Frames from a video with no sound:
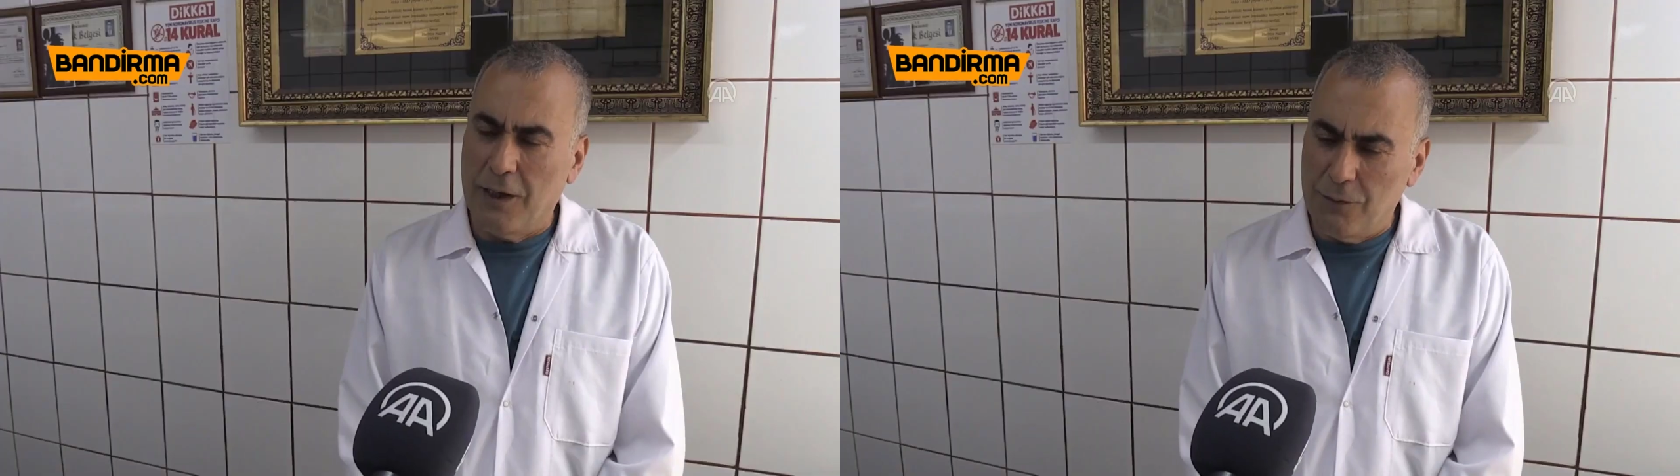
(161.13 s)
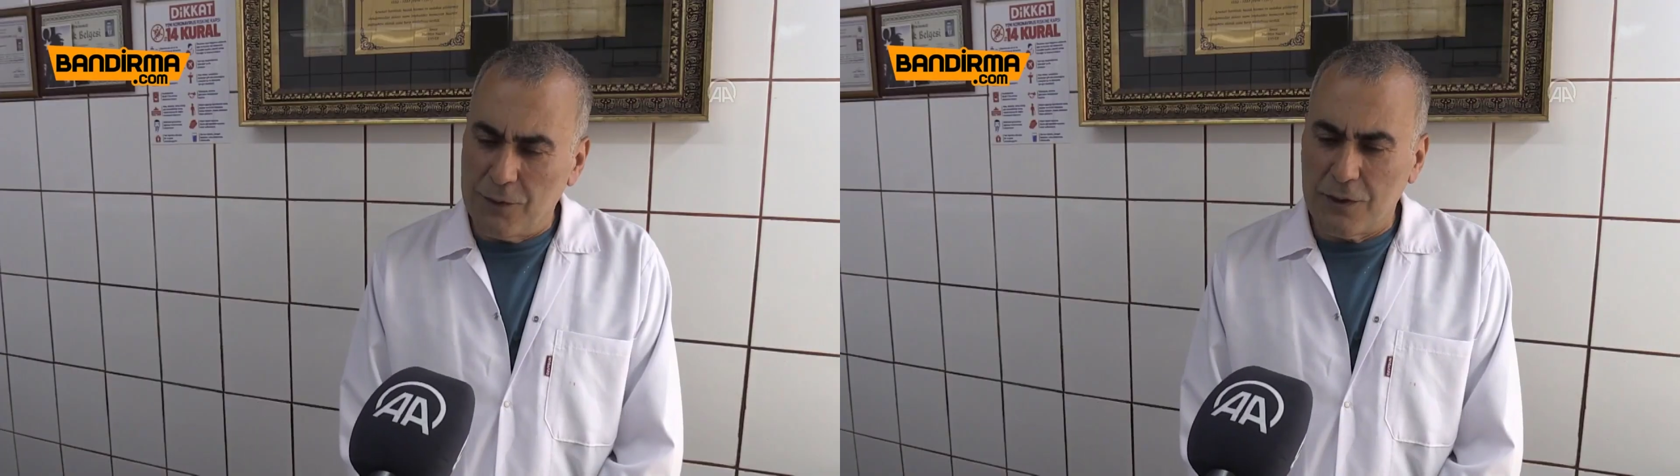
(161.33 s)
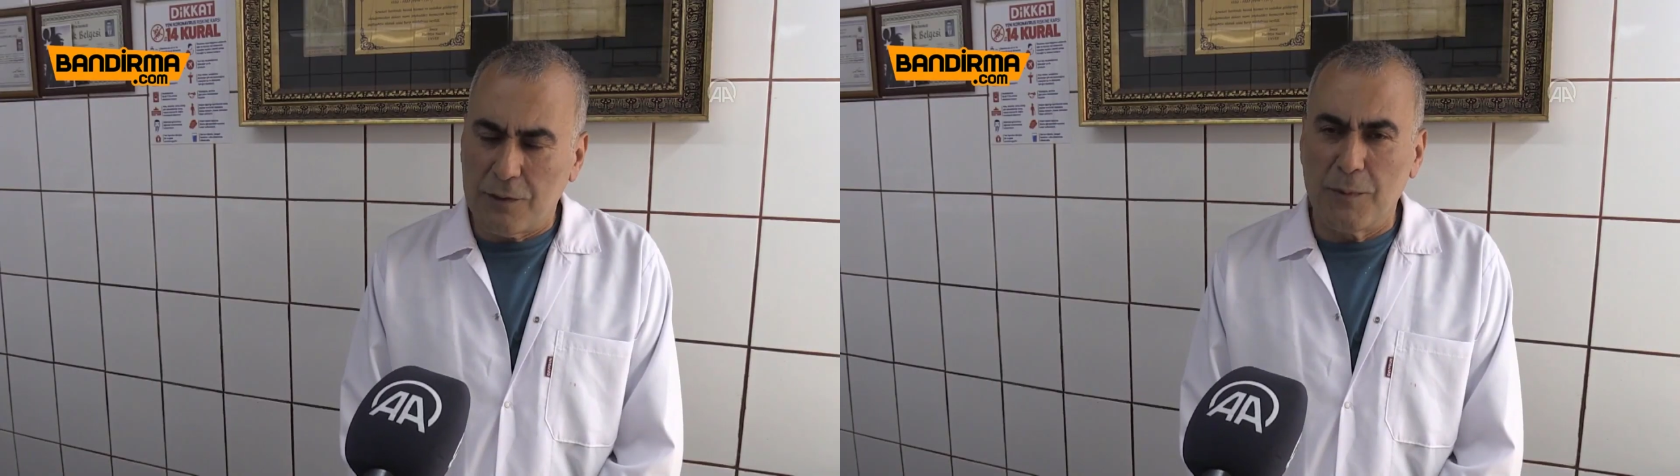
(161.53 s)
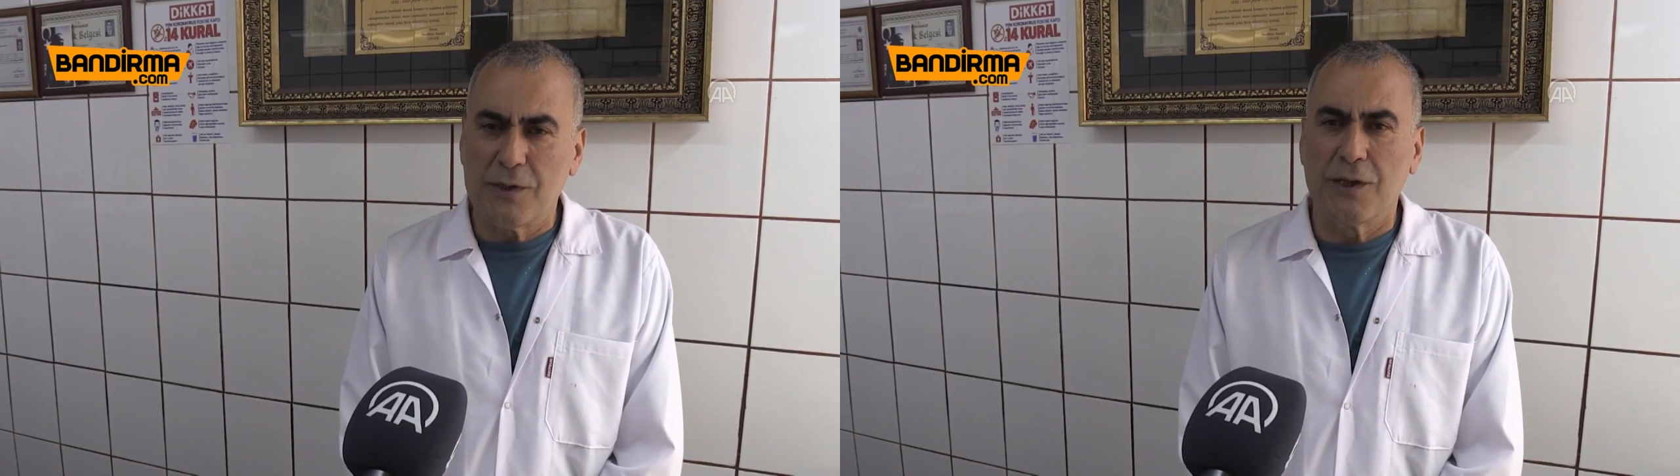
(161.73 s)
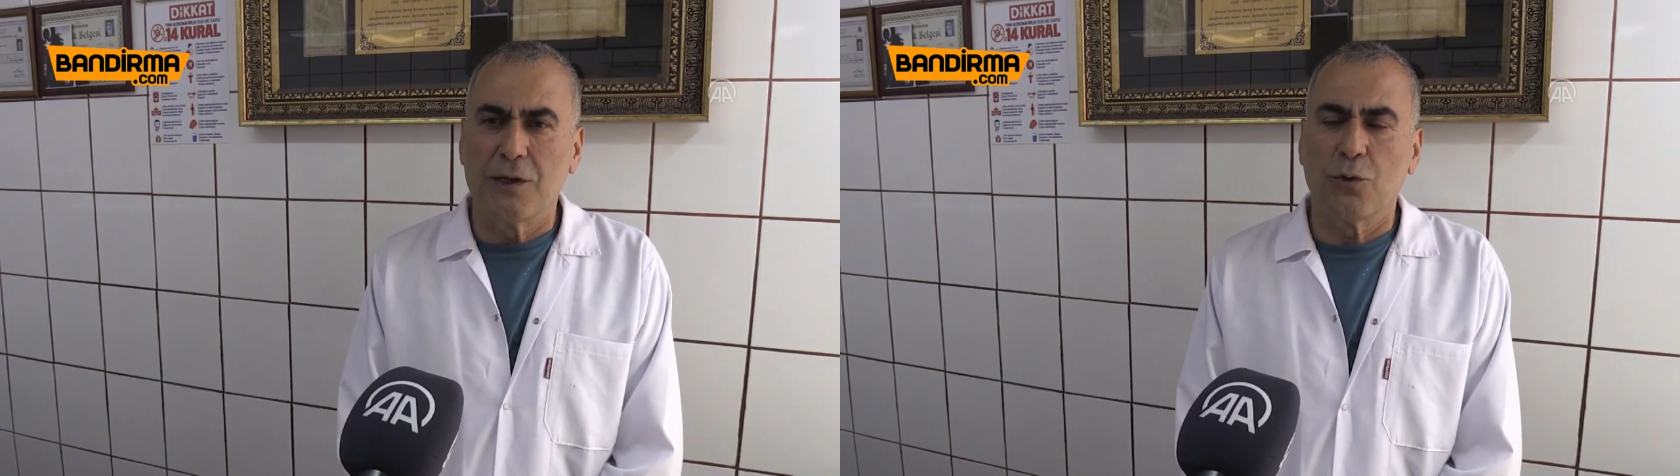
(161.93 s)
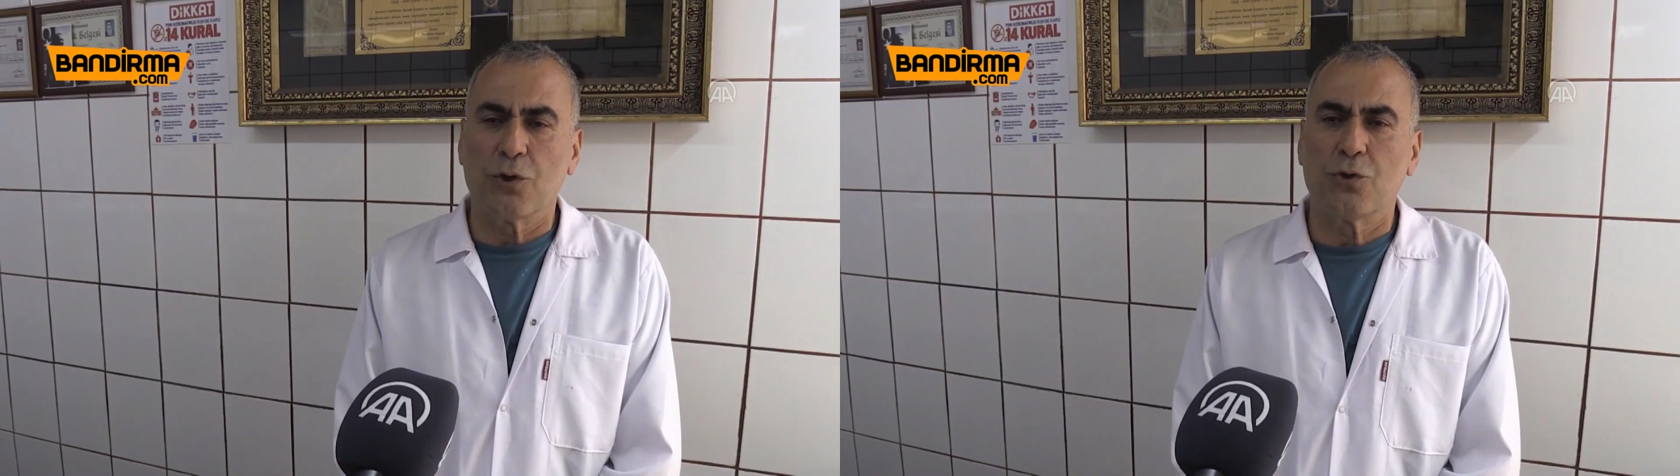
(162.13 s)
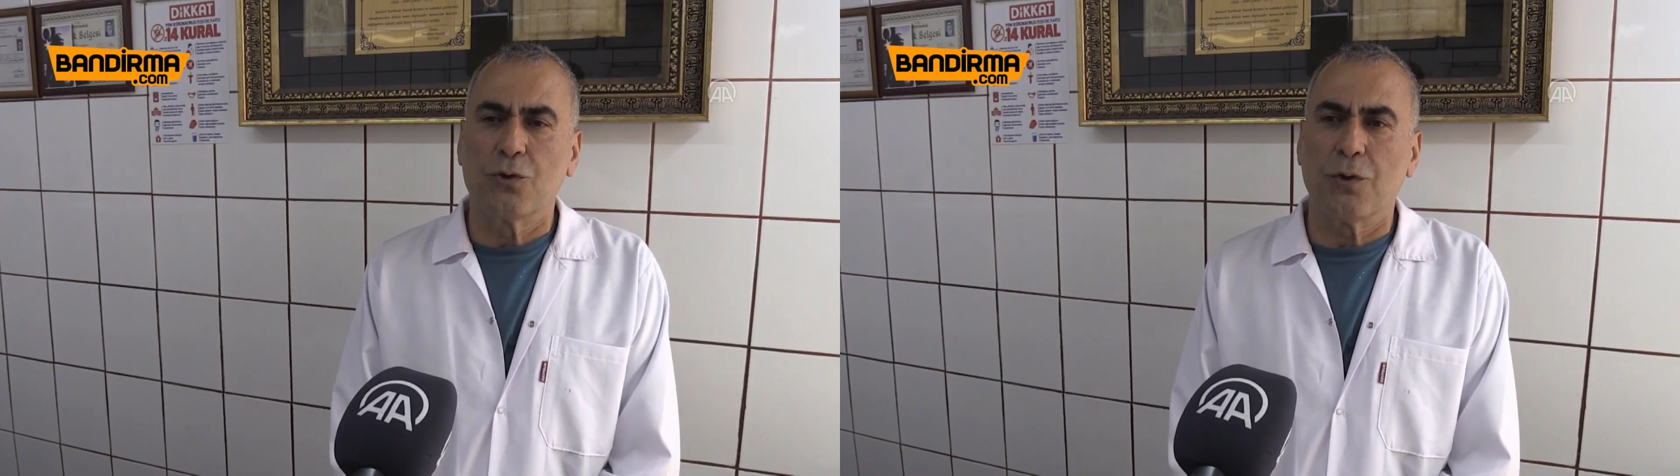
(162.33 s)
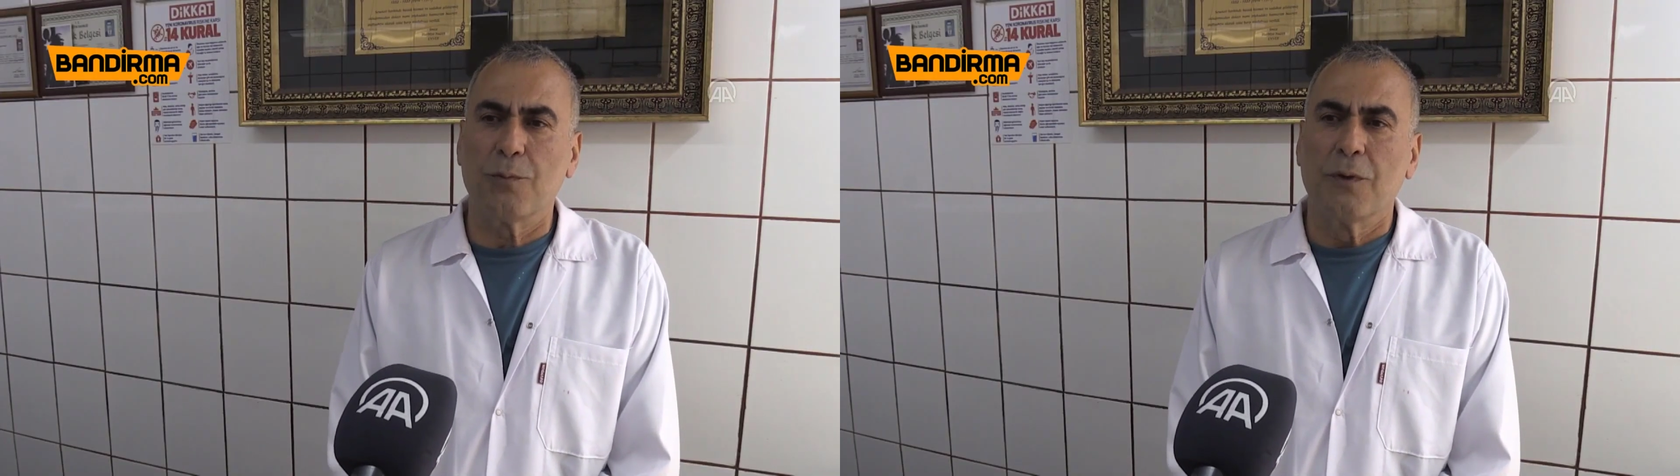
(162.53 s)
helvacılık mesleğimle
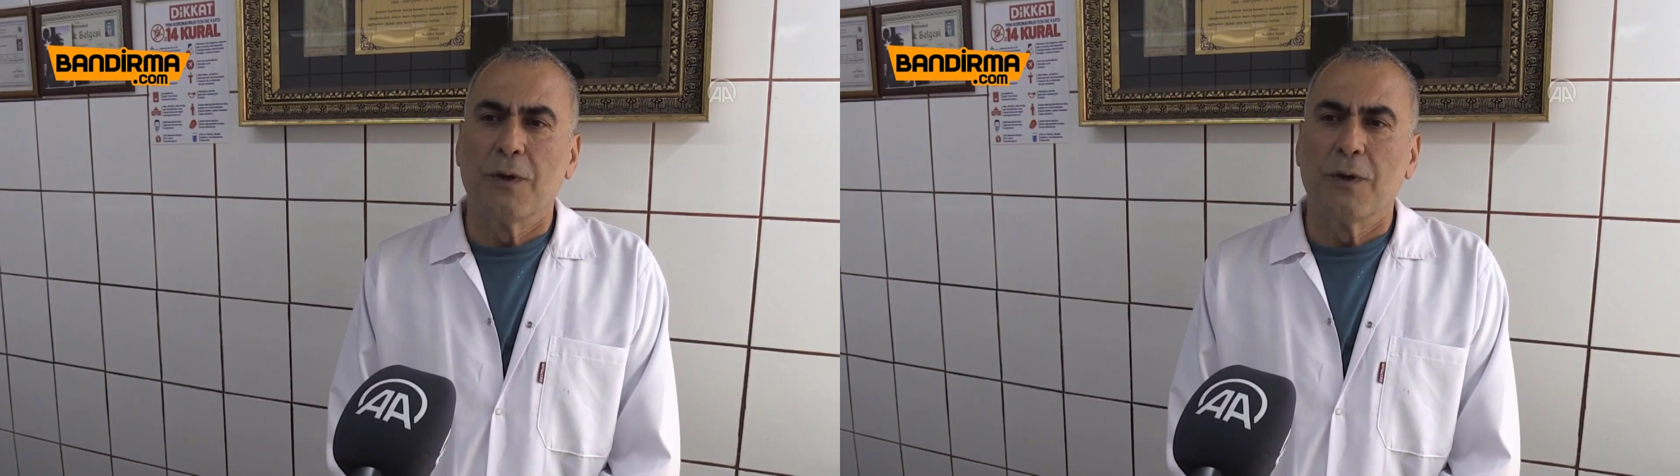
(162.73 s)
uğraşıyorum.